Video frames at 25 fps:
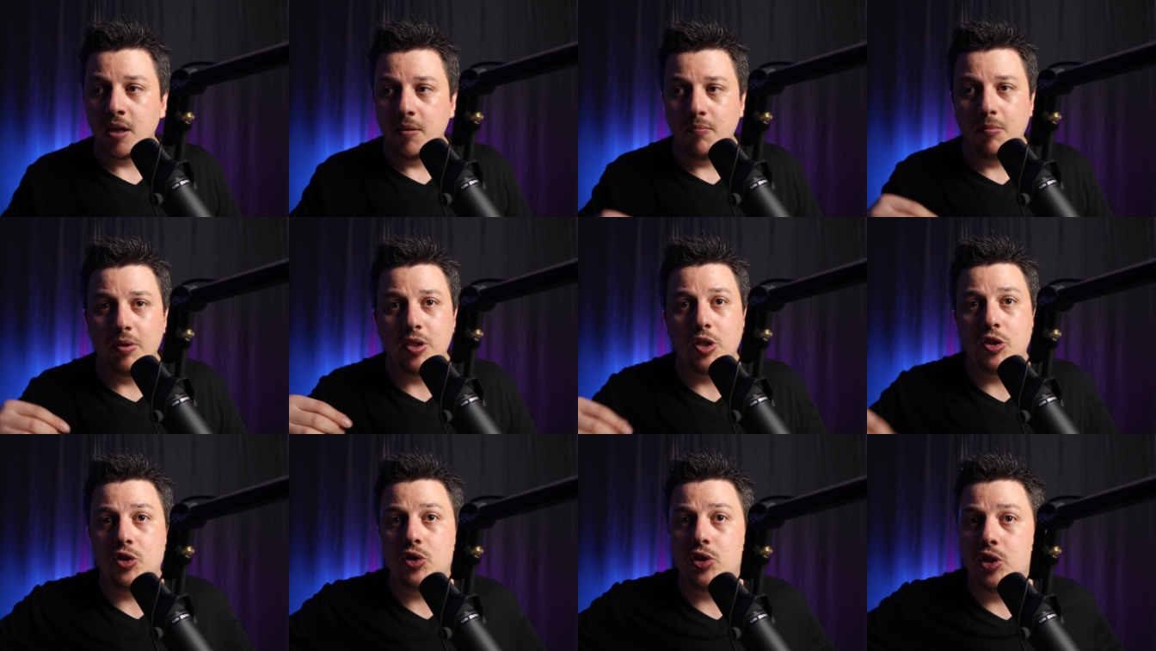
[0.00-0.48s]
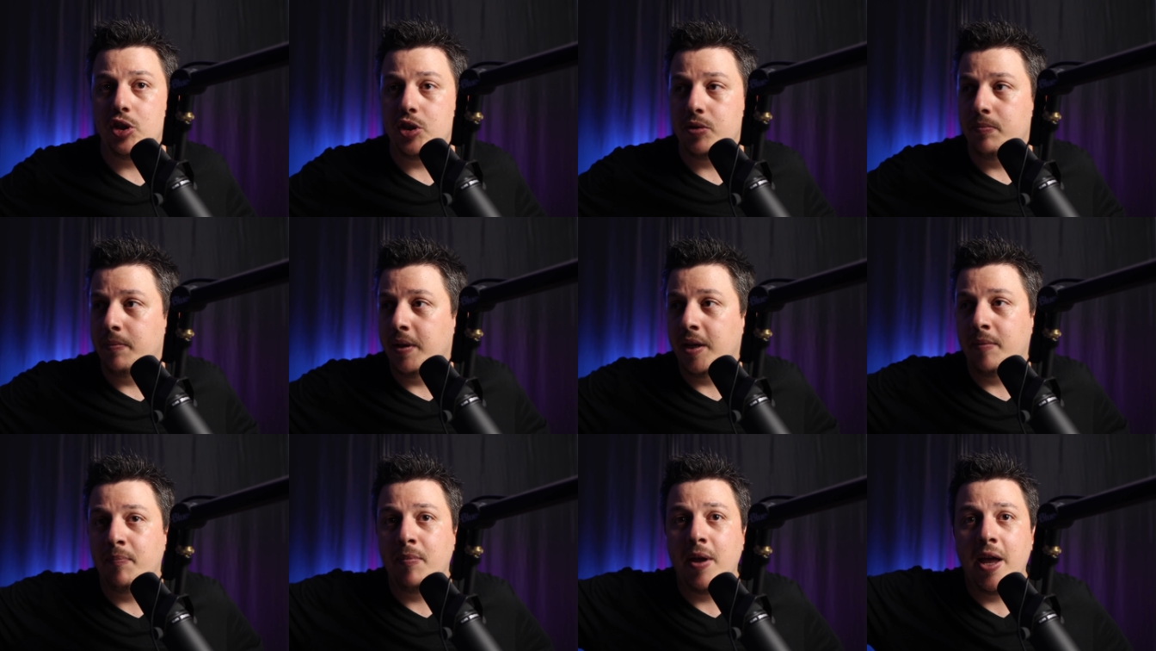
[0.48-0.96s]
ما تشتريش
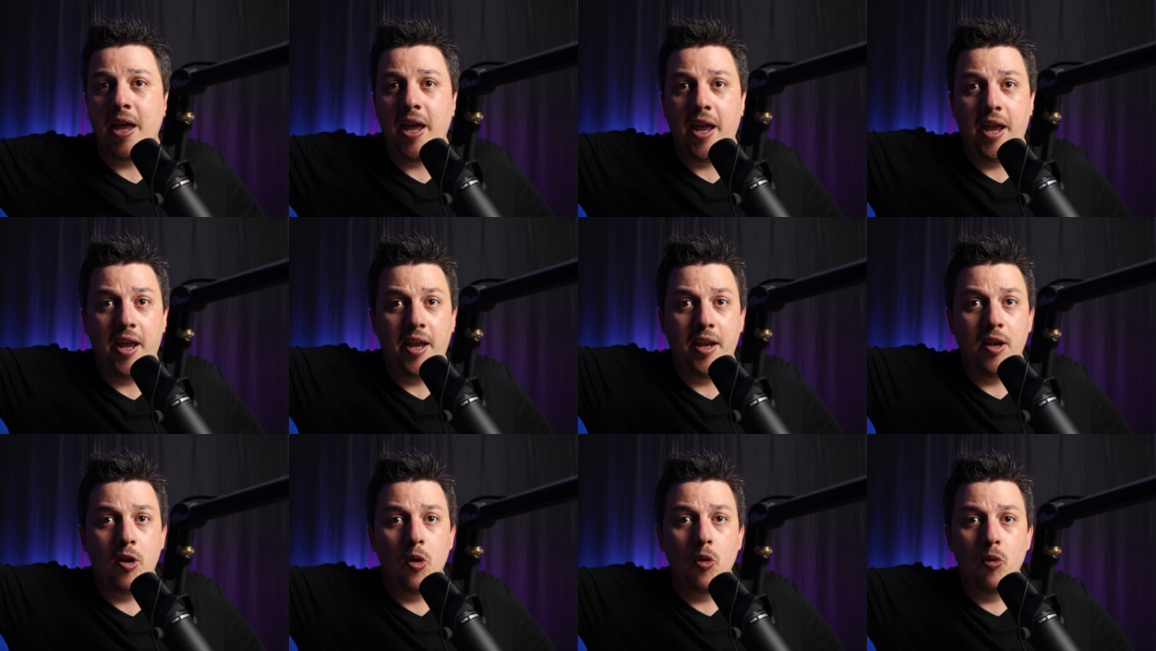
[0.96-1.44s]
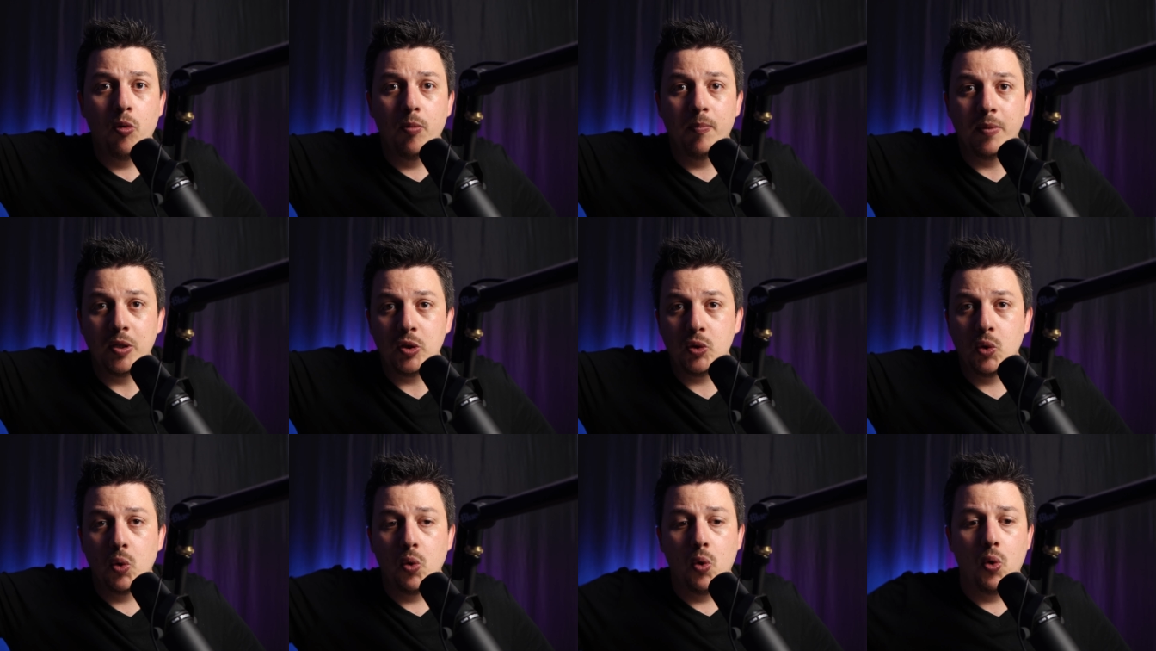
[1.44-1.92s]
من بائع اللي هو
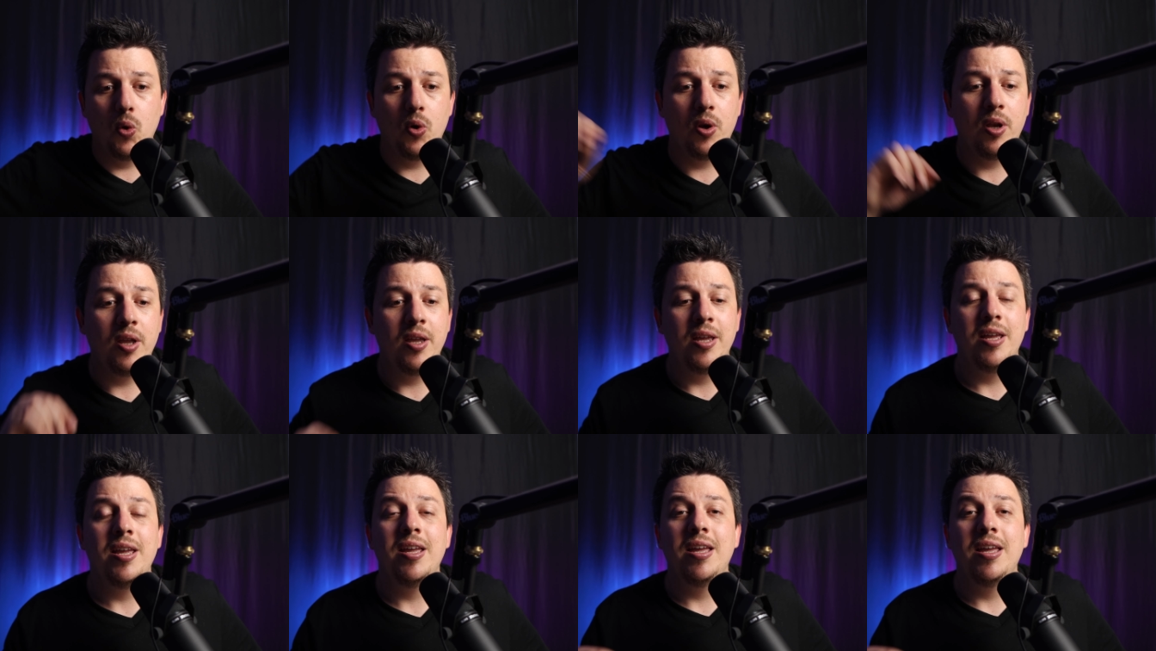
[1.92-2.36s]
مجهول